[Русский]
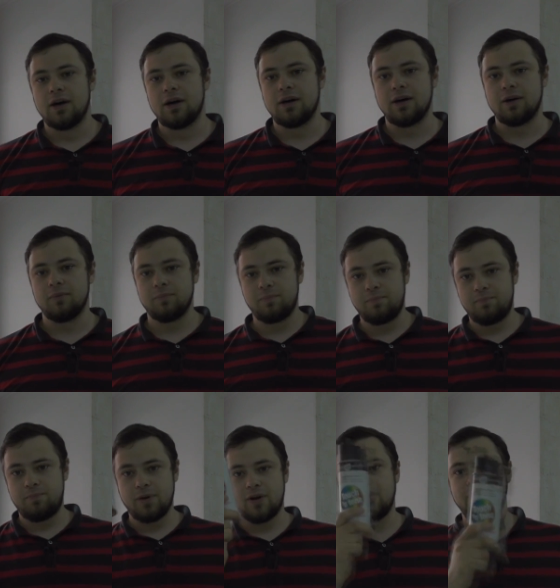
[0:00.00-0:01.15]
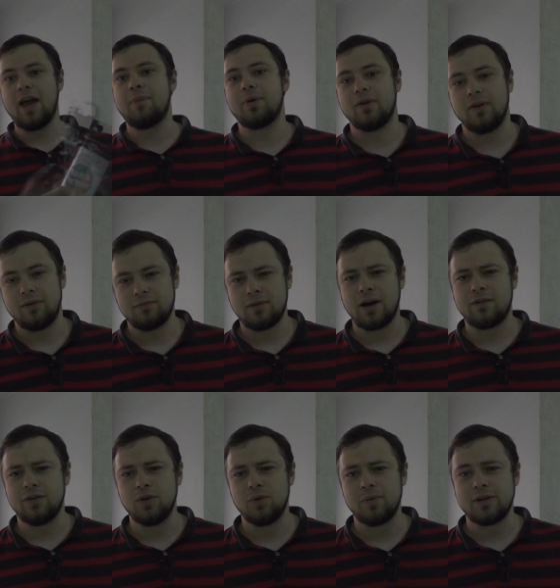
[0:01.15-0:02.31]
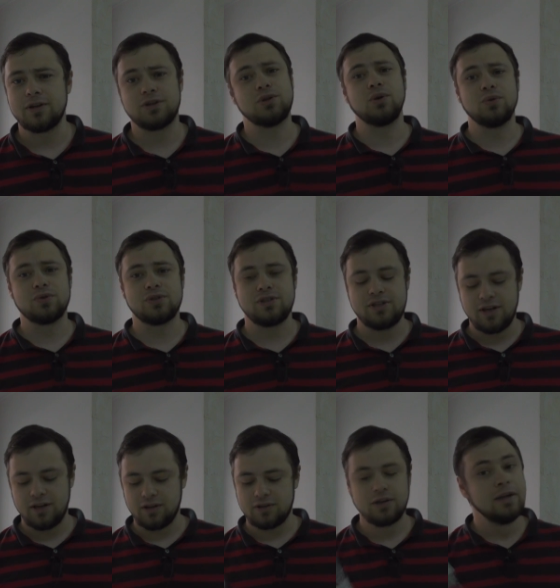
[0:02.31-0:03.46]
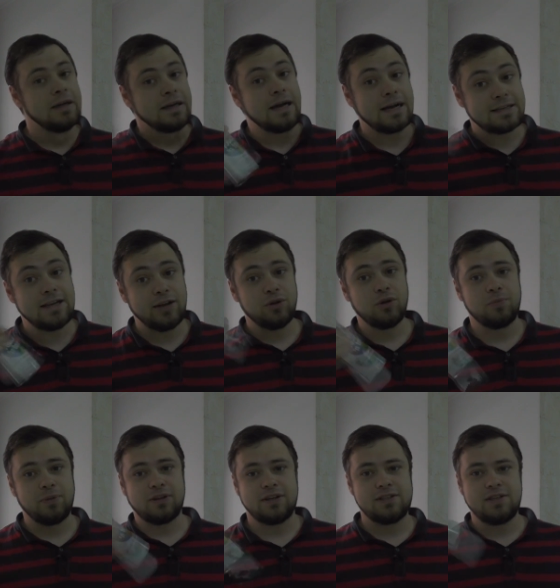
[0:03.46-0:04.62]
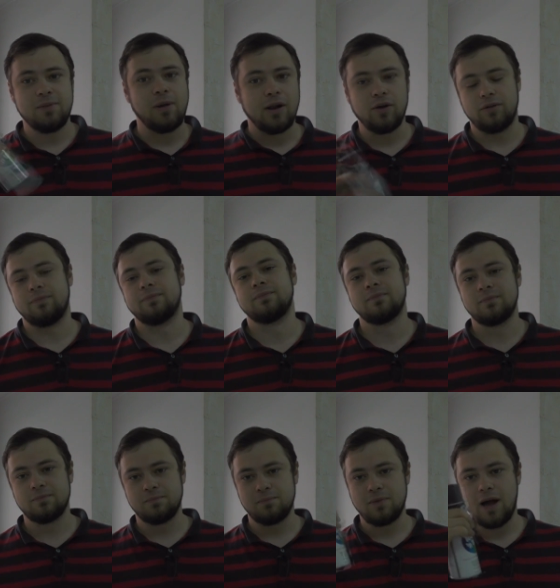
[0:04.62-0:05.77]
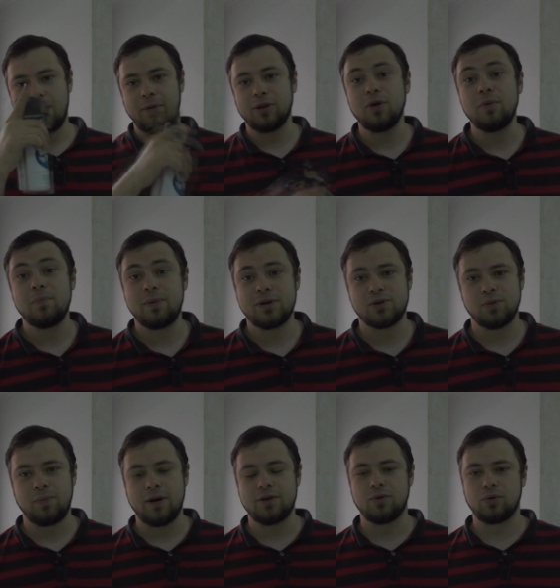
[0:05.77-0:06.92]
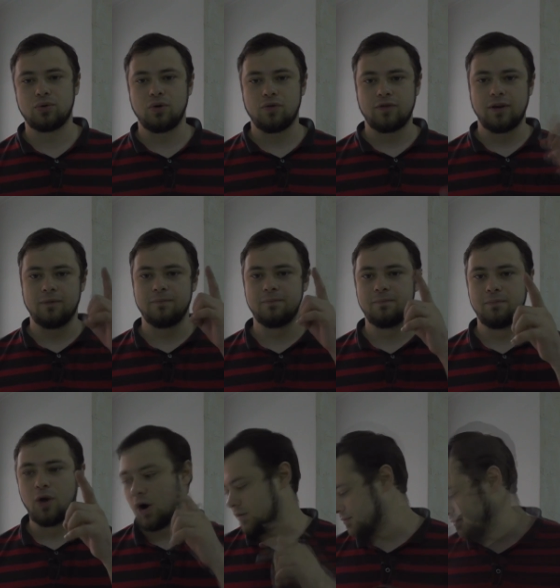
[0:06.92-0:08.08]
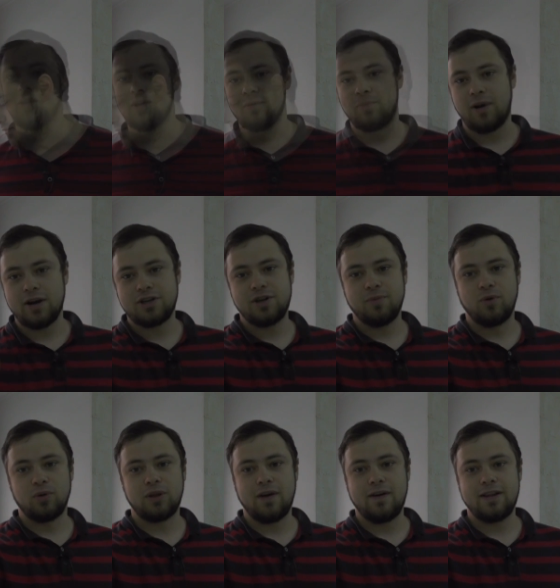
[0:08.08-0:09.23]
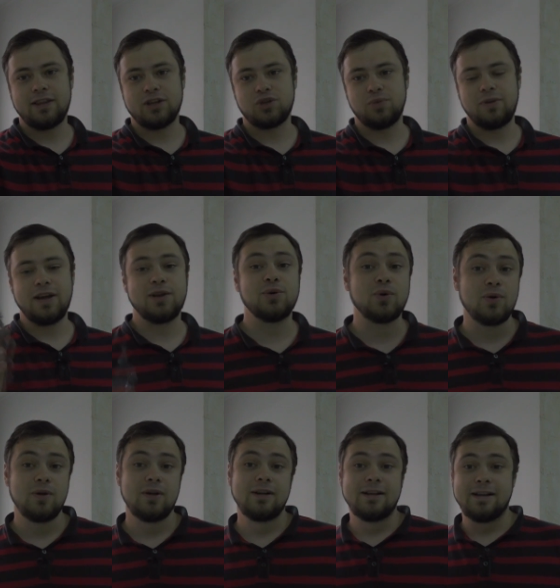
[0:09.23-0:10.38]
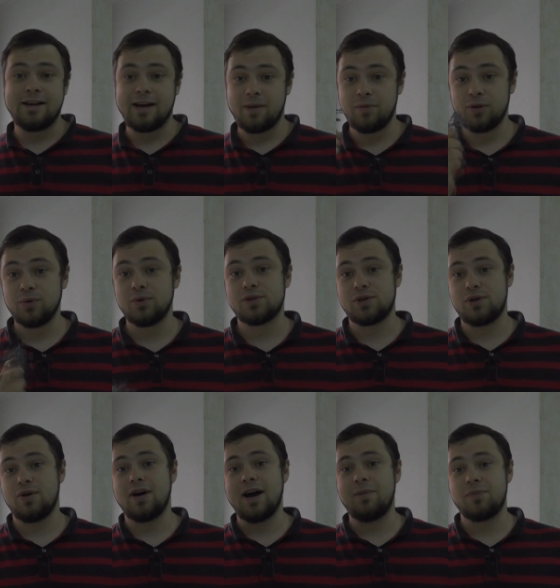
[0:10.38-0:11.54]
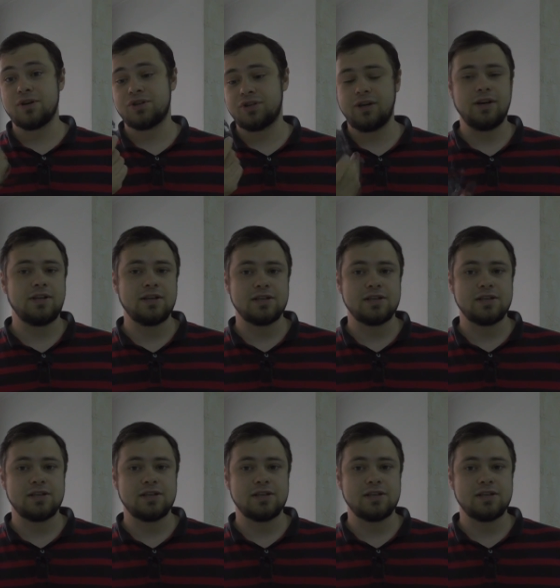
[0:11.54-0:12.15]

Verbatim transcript: А, первонаперво, как вы думаете, что нужно сделать? Как следует потрясти баллон, а потом приступать к грунтовке. Но Прежде чем грунтовать нашу миниатюру, рекомендуется ее обезжирить.